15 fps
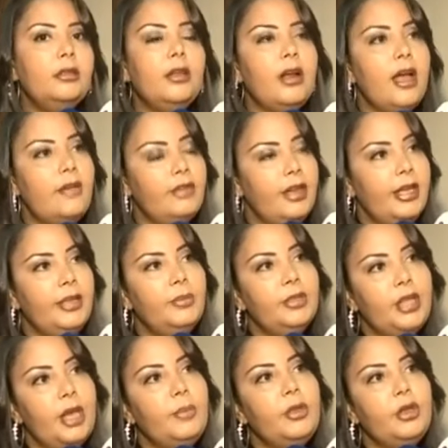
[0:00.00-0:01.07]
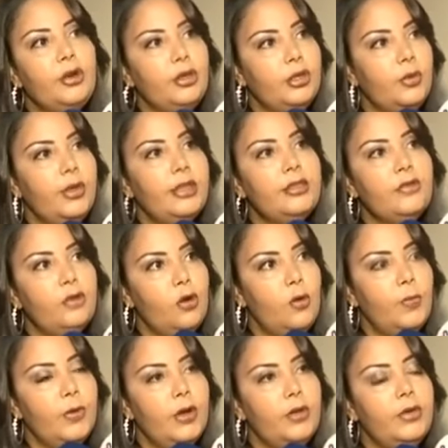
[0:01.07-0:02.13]
اكتر حفلات بتعمل ايراد دلوقتي في
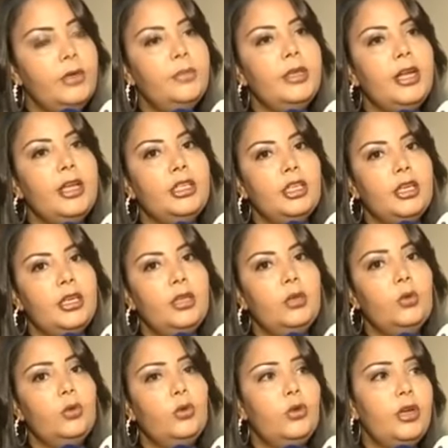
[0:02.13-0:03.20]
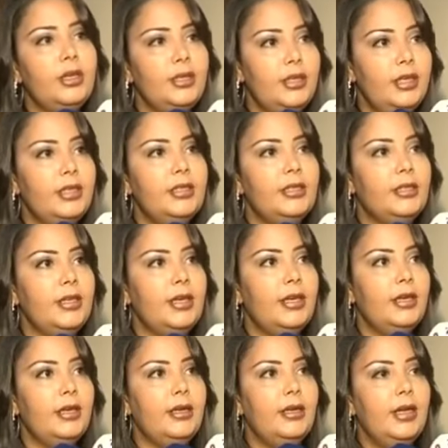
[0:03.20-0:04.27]
الاوبرا ويمكن عشان كده دكتوره ايناس
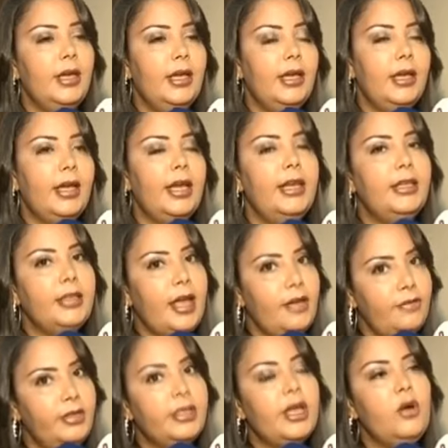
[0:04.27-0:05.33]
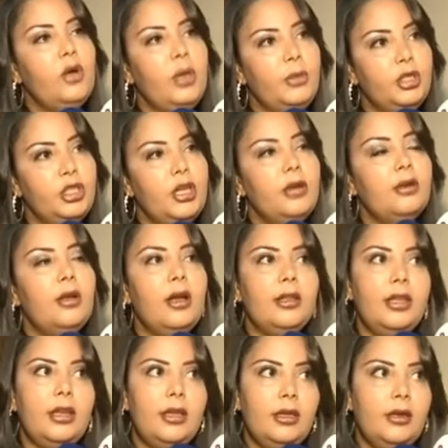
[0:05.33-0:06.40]
آه، خلت حفله كوكب الشرق
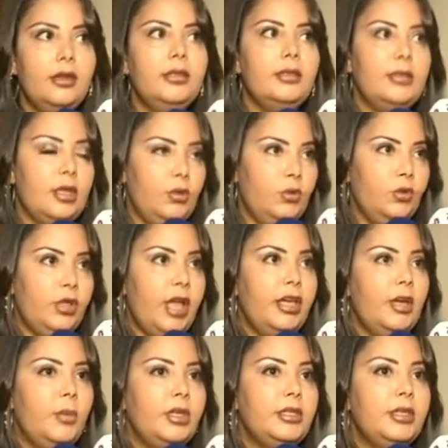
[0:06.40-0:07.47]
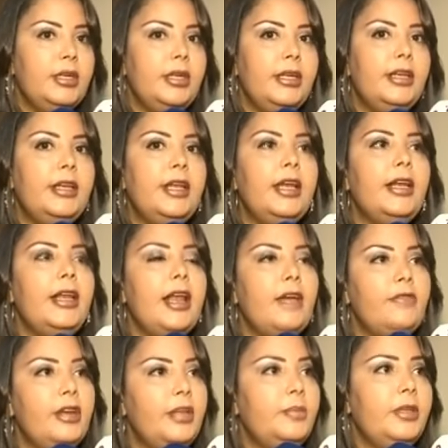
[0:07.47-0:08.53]
النهارده لايراد صندوق تحيا مصر لان احنا
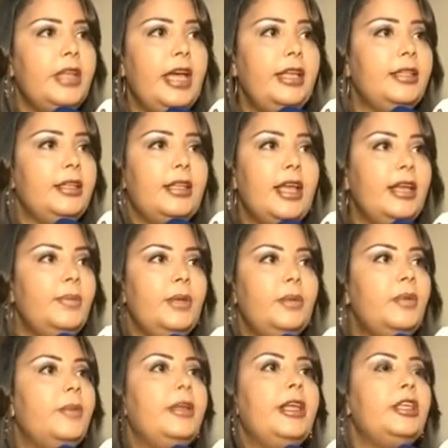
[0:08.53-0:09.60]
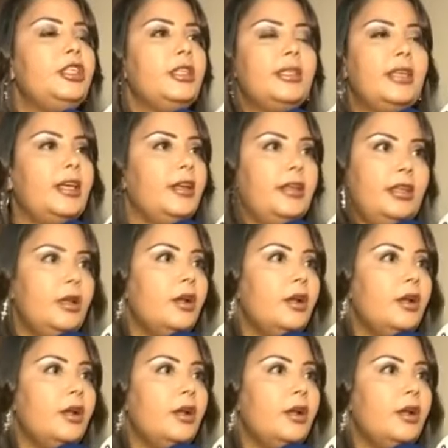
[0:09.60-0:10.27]
الحفلات بتاعتنا تقريبا ما بنلاقيش تذاكر